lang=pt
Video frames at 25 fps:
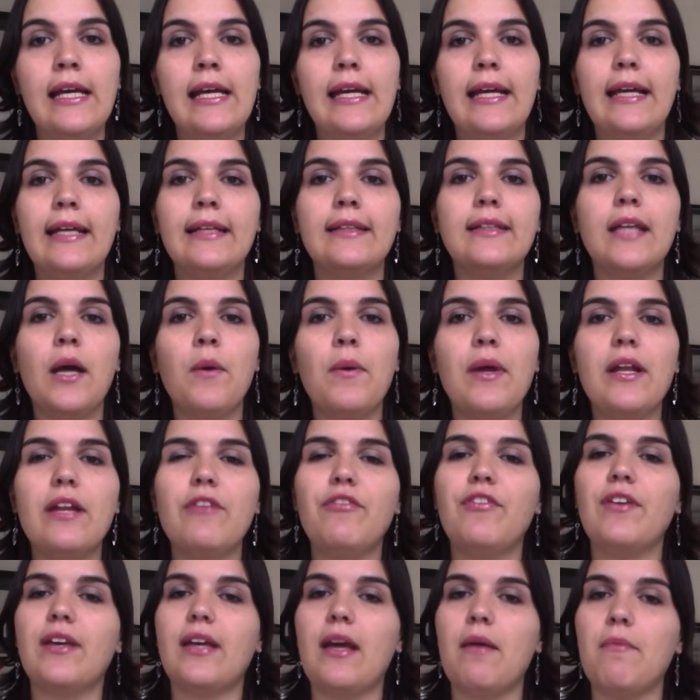Então ele
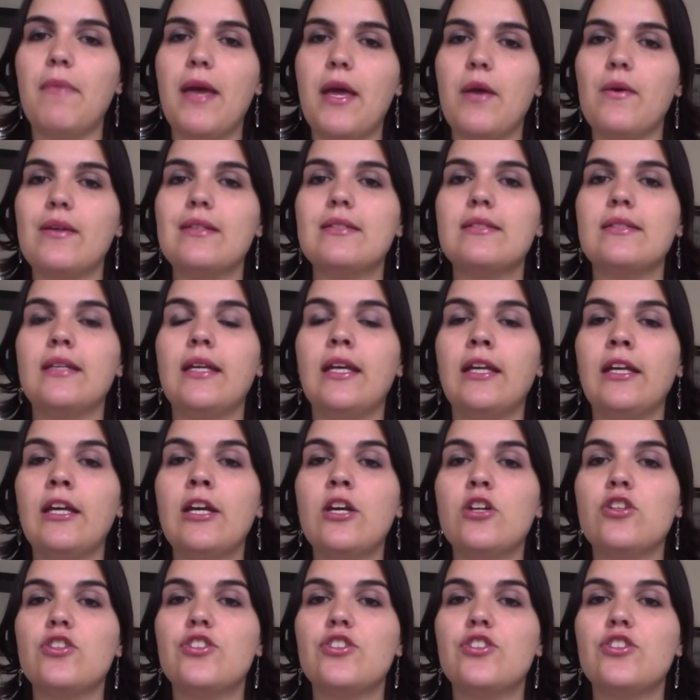fica meio assim